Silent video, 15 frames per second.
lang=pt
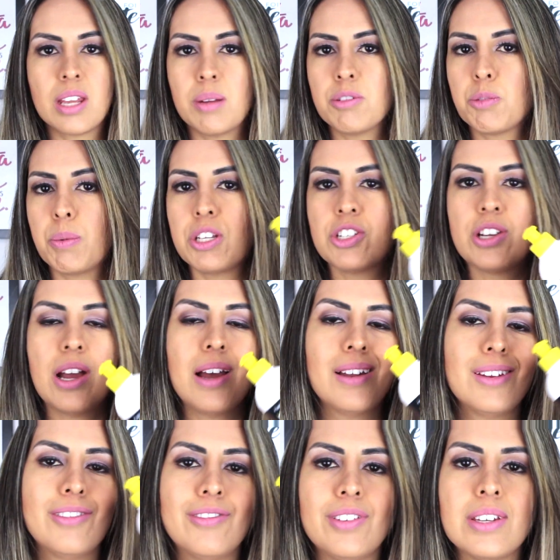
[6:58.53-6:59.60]
creme de
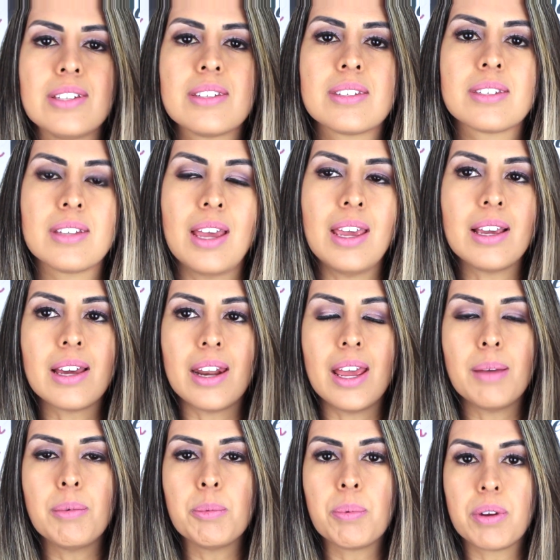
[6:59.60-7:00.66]
pentear, livins em
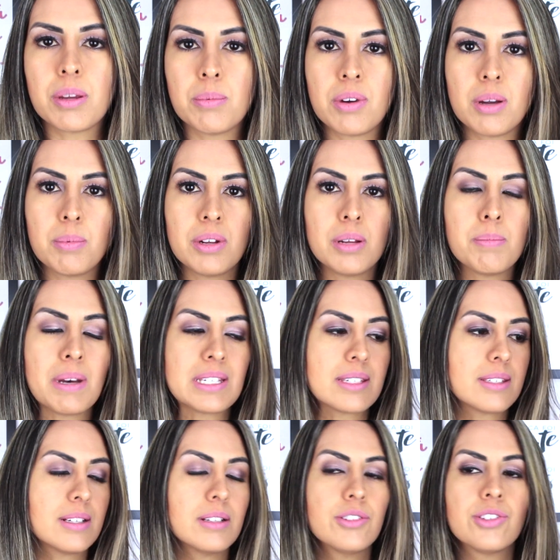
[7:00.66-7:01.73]
creme, porque meu cabelo é
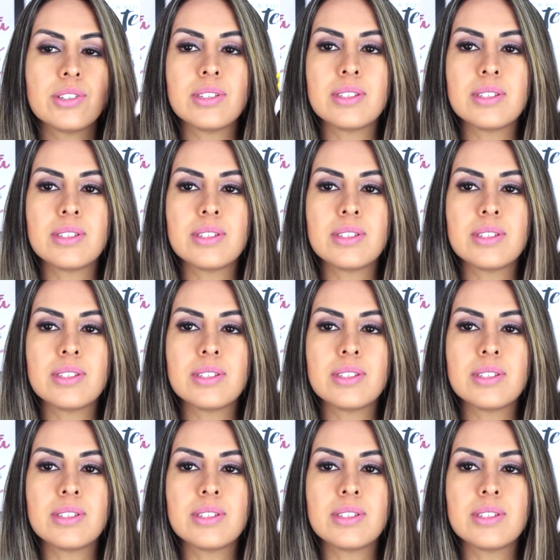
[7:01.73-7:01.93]
bastante